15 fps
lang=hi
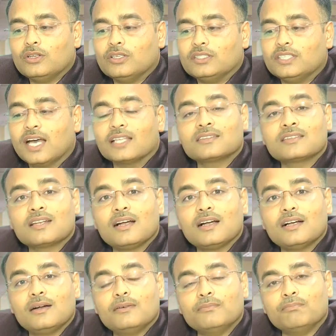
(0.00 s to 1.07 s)
यात्रा
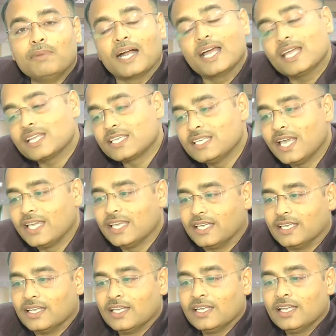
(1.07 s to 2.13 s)
बगैर किए ही
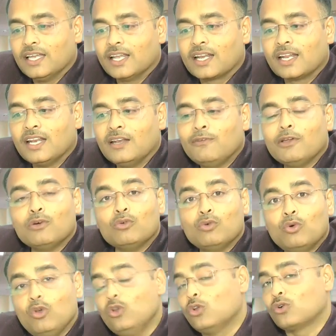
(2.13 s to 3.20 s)
रेलवे
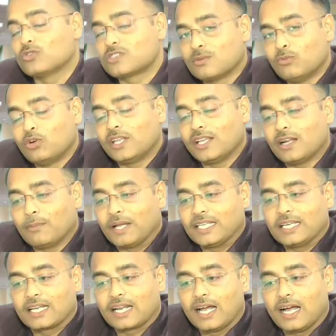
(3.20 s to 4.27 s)
उन लोगों से मोटी कमाई
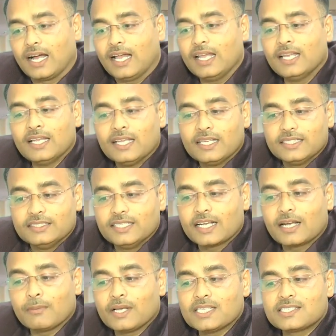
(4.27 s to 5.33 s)
कर रहा है ये
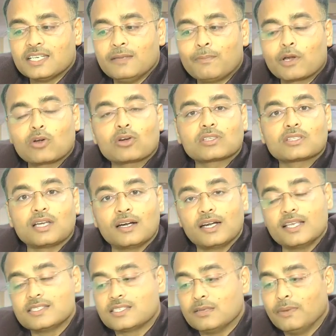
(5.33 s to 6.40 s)
कमाई स्लीपर और
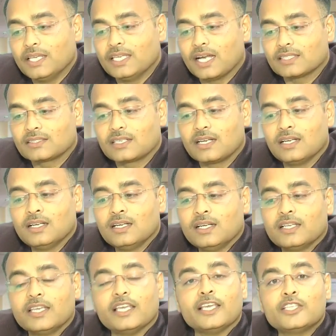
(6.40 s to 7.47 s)
थर्ड एसी में यात्रा
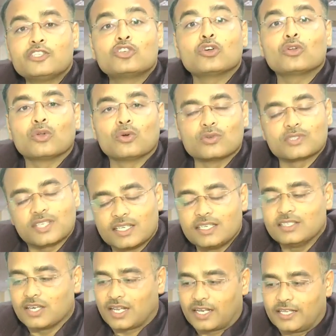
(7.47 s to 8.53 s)
के इच्छुक लोगों से
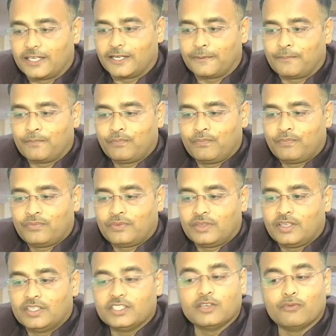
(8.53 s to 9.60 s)
की जा रही है
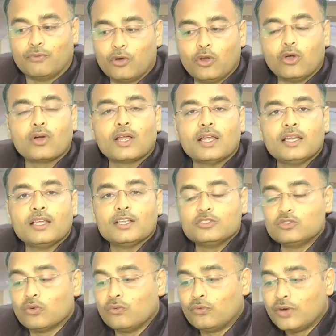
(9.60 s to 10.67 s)
ये वो लोग हैं
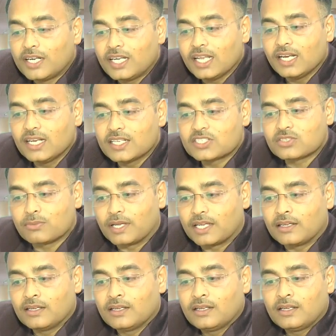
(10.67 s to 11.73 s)
जो वेटिंग लिस्ट में
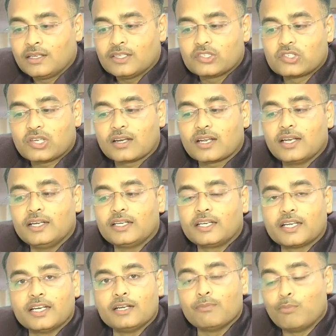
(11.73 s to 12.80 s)
चल रहे
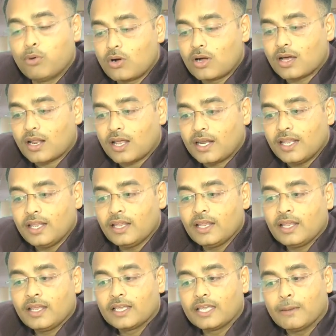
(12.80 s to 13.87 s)
टिकट बुक कराने
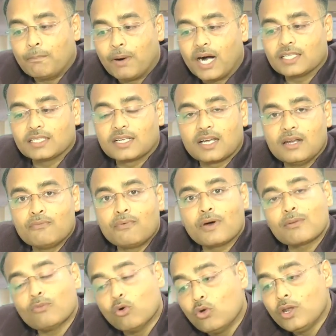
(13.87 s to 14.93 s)
के बाद
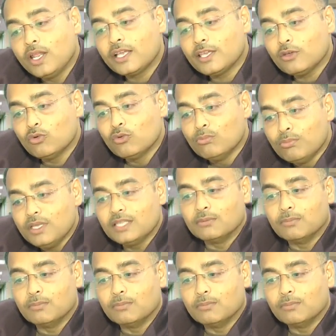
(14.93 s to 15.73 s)
कंफर्म होने की उम्मीद